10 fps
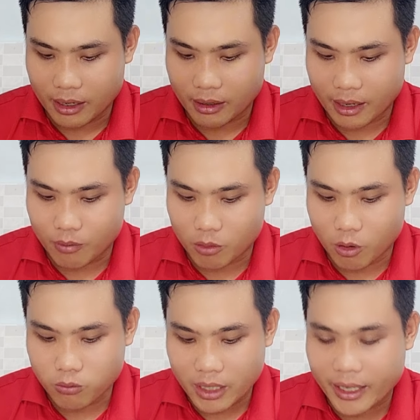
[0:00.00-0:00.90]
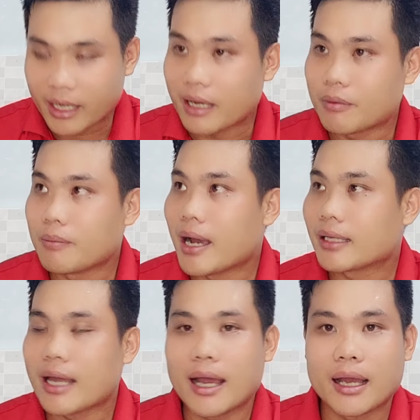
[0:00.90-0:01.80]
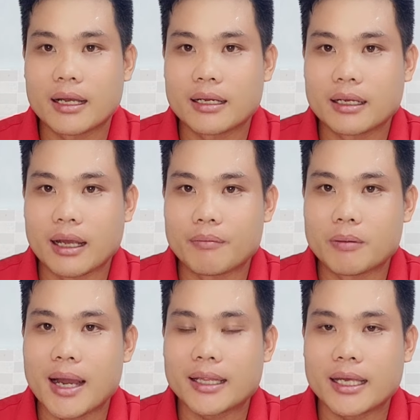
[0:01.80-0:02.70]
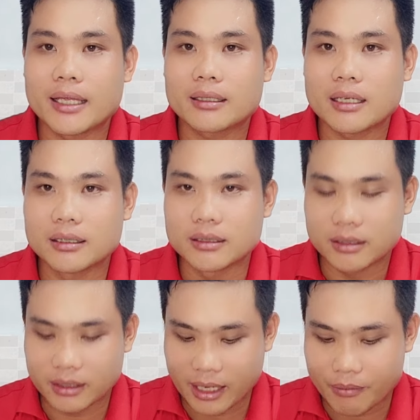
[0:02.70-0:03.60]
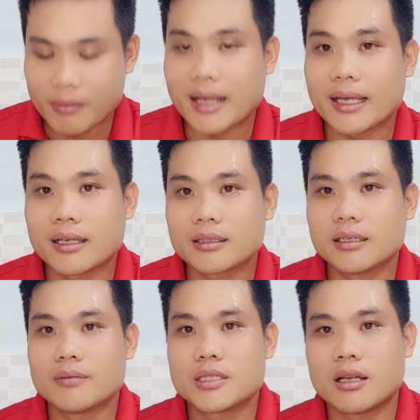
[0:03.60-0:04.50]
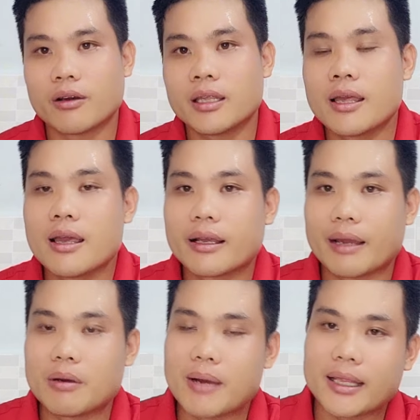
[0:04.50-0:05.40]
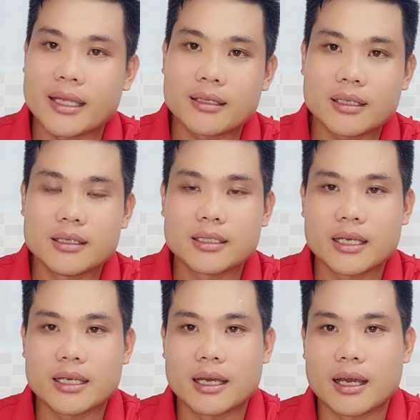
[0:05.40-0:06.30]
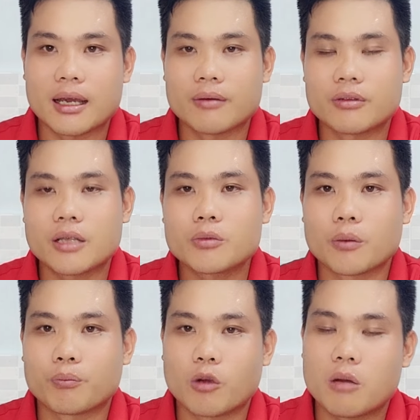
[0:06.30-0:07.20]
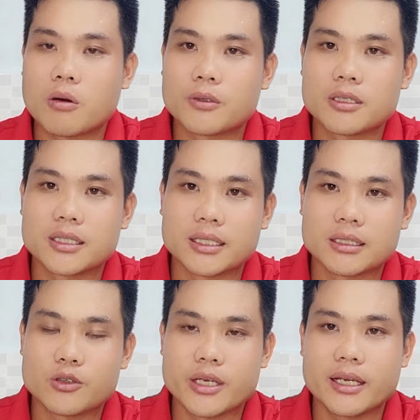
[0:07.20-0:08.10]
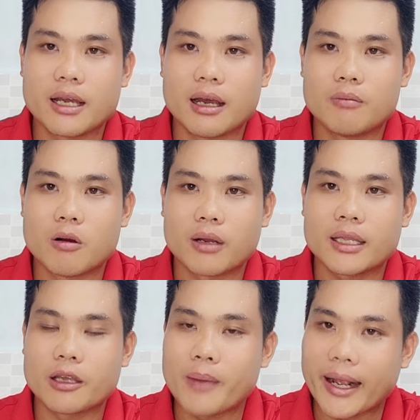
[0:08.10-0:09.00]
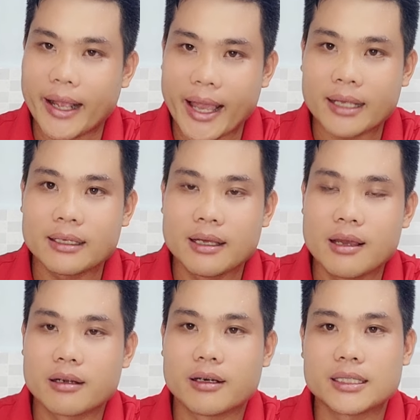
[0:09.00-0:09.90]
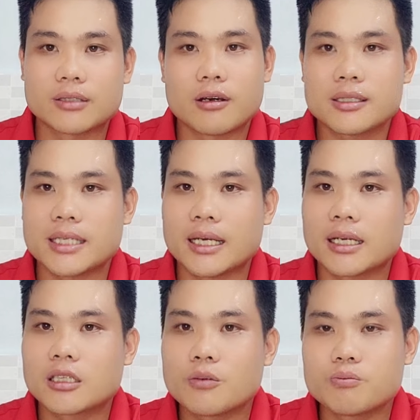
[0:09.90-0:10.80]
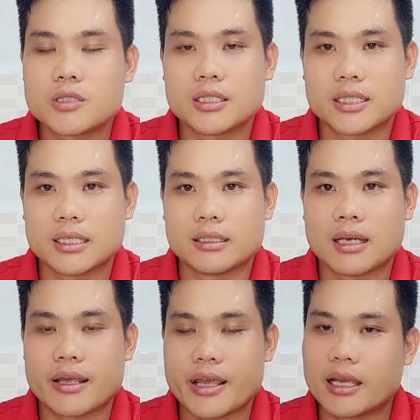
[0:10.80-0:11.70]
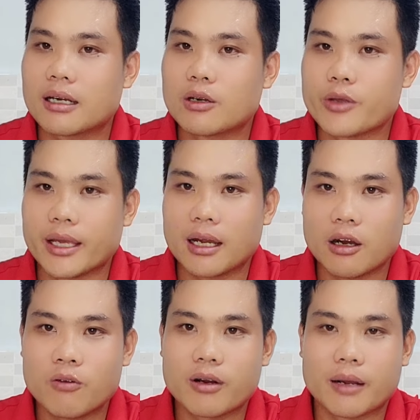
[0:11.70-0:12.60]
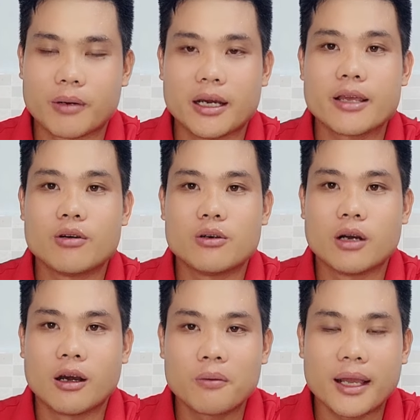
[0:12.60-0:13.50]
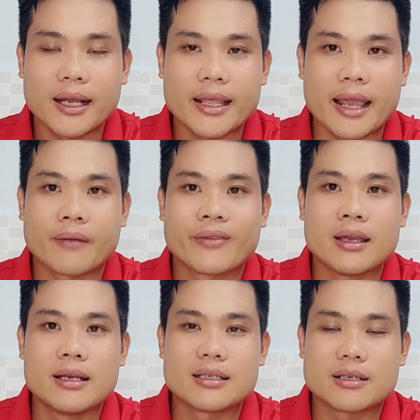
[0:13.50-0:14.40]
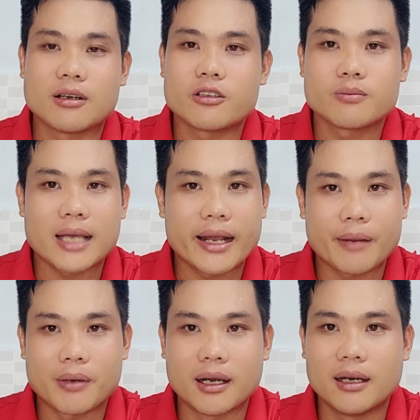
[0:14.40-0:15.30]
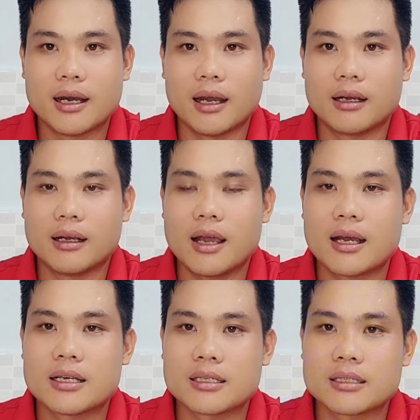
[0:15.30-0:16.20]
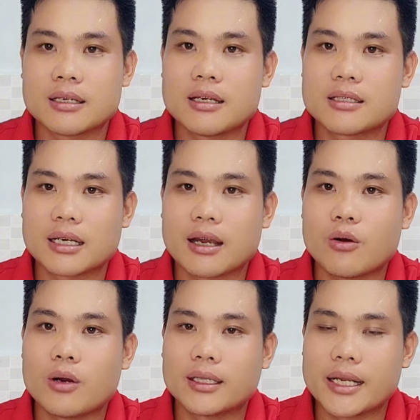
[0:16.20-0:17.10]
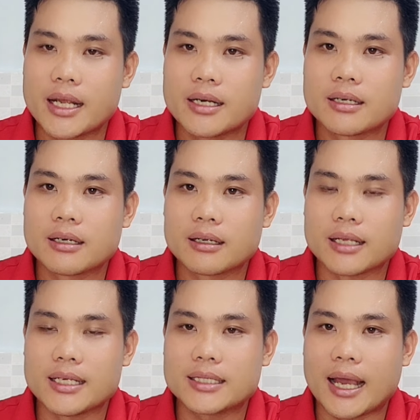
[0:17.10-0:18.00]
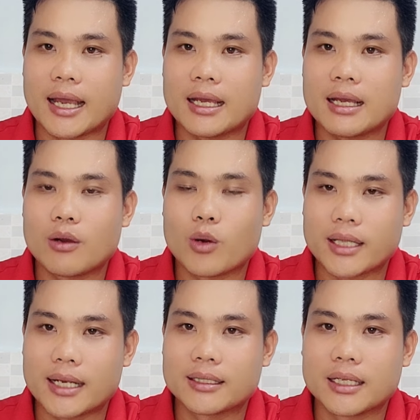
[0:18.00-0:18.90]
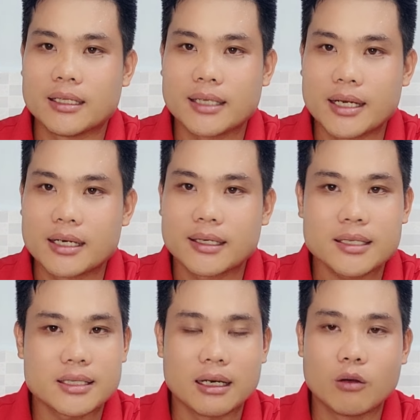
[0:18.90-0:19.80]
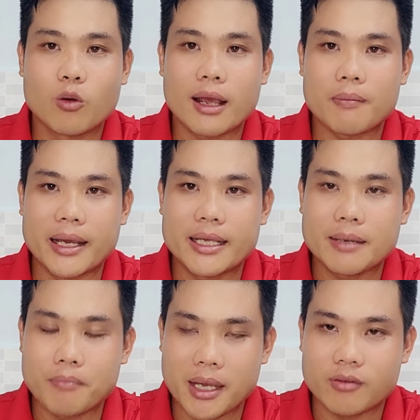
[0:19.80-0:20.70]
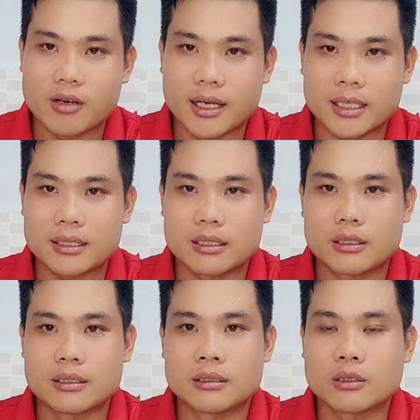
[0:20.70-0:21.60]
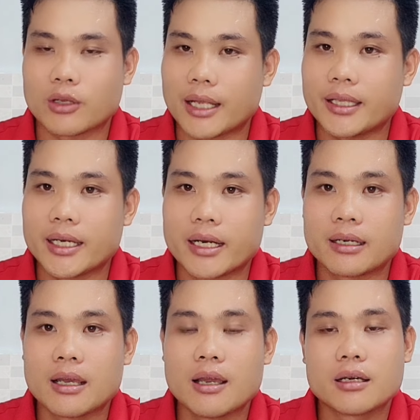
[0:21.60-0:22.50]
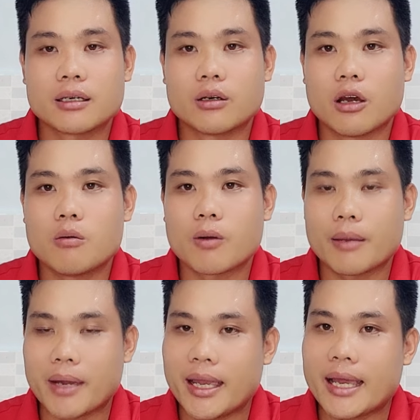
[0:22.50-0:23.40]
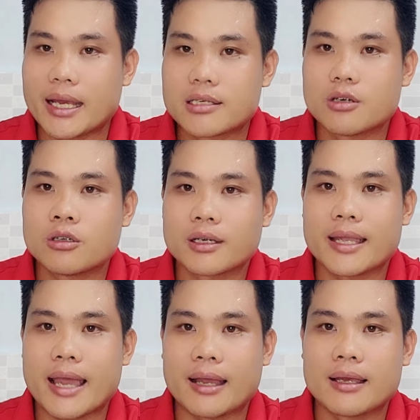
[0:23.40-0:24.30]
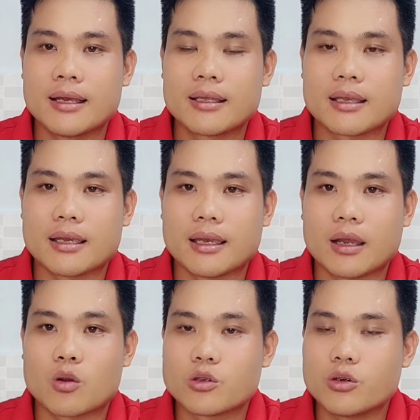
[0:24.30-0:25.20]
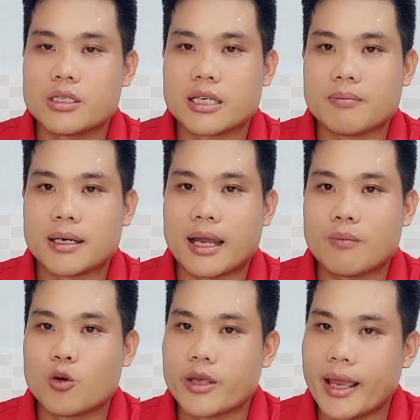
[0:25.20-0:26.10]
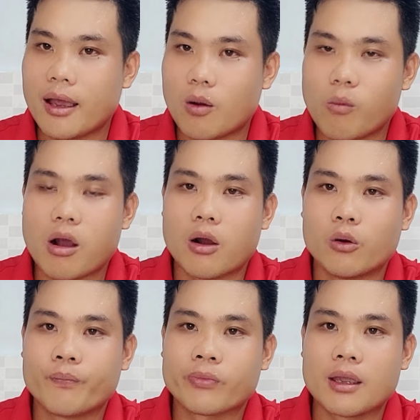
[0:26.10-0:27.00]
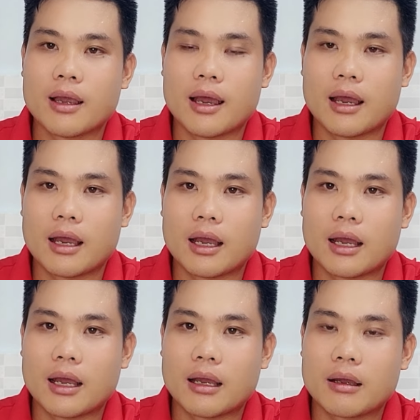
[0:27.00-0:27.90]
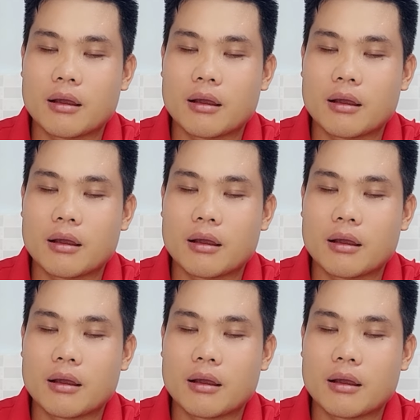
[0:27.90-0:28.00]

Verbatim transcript: ngày 14 tây hay ngày 13 ta ngày 13 tây tháng 4 ngày 13 tây tháng 4 em xin lỗi ngày 13 tây tháng 4 thì à, tiếp tục có một chương trình sâu diễn ở một cái tiểu bang khác rồi sau đó sẽ kết thúc chương trình à, diễn lưu diễn ở Úc và gặp gỡ giao lưu ở Úc ha cả nhà sau đó chúng ta gặp gỡ ở à, sân khấu ở Tây Ninh thị xã Hòa Thành tỉnh Tây Ninh cách chợ Long Quang 700m và cách ừ, tòa thánh Tây Ninh đâu đó một cây máy hai cây số thôi cả nhà thì à, cô chú anh chị mình hãy mua vé ủng hộ à,